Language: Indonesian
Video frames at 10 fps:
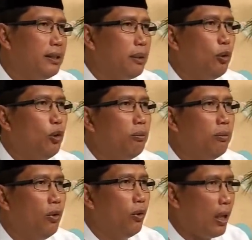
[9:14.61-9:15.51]

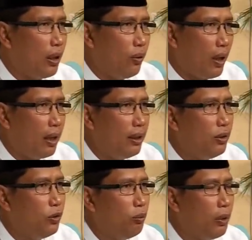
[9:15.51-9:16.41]
sebelum orang-orang
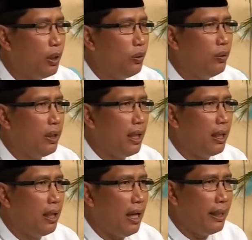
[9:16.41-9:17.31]
itu
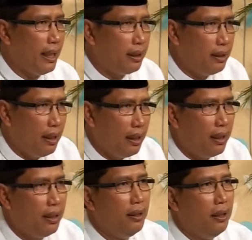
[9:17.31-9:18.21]
merenungkan ayatnya,